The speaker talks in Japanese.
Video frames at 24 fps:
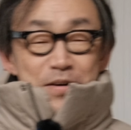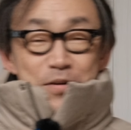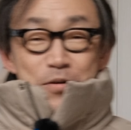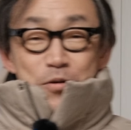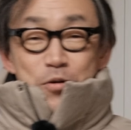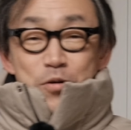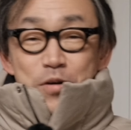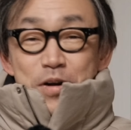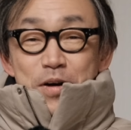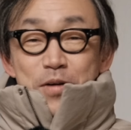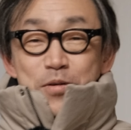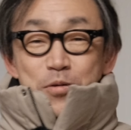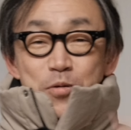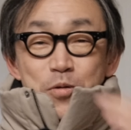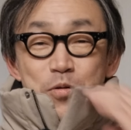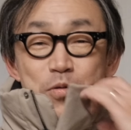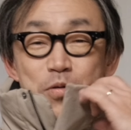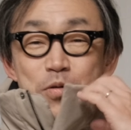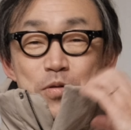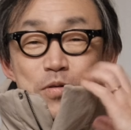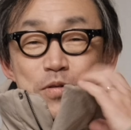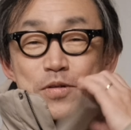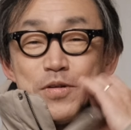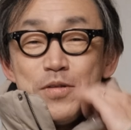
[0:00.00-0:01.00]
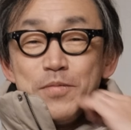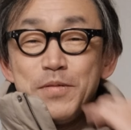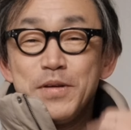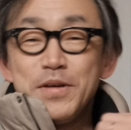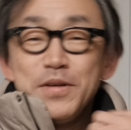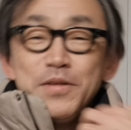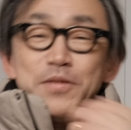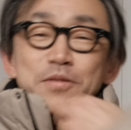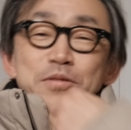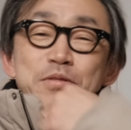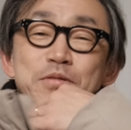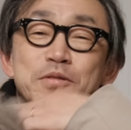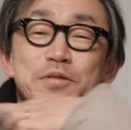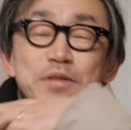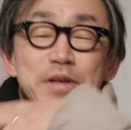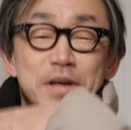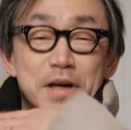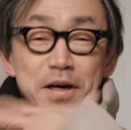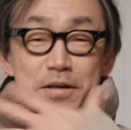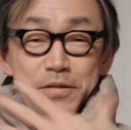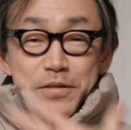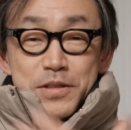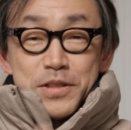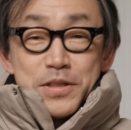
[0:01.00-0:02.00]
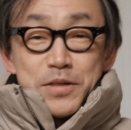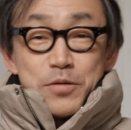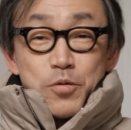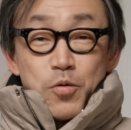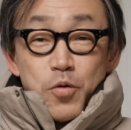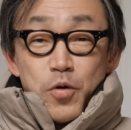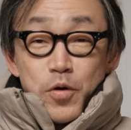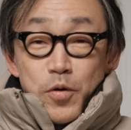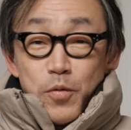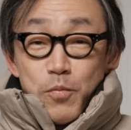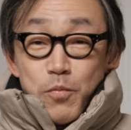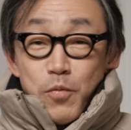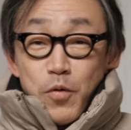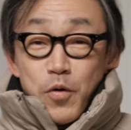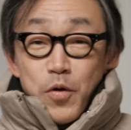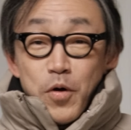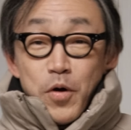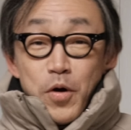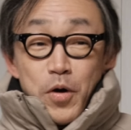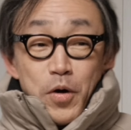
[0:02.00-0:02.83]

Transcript: ほらここ首ゆとりあるしこれもう